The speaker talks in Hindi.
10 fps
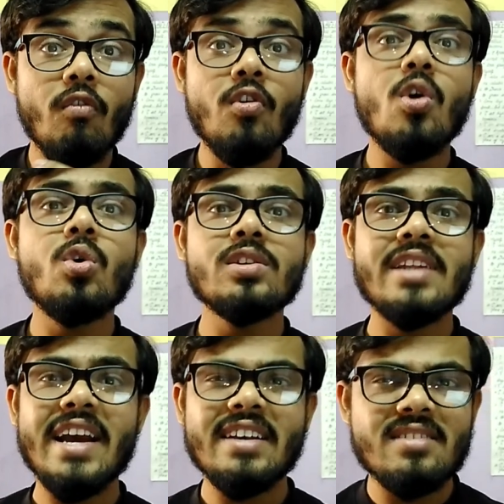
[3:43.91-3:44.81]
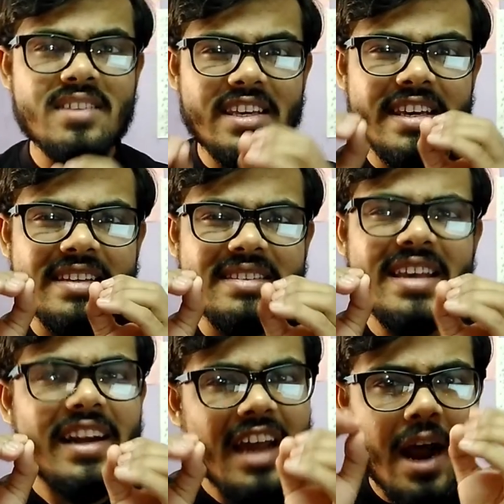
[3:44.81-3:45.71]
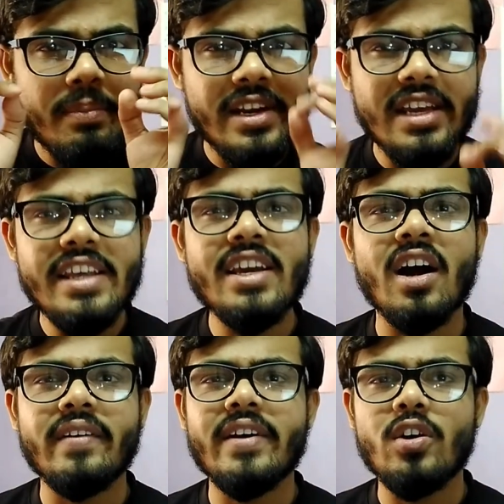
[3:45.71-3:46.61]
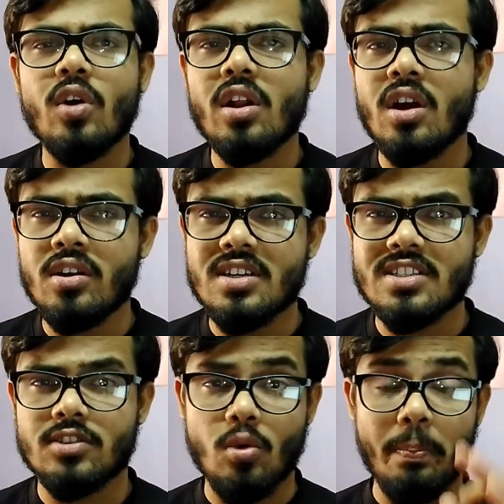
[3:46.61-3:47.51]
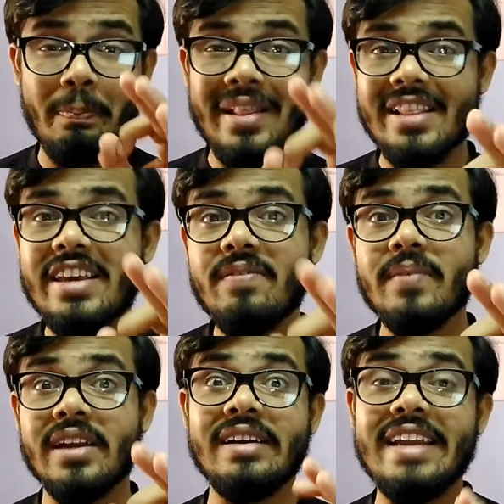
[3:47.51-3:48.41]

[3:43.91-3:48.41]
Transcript: वो कोर्स रहेगा जिससे एग्जैक्ट आप डेली के हंड्रेड डॉलर ऑन कर सकते हो बिलीव मी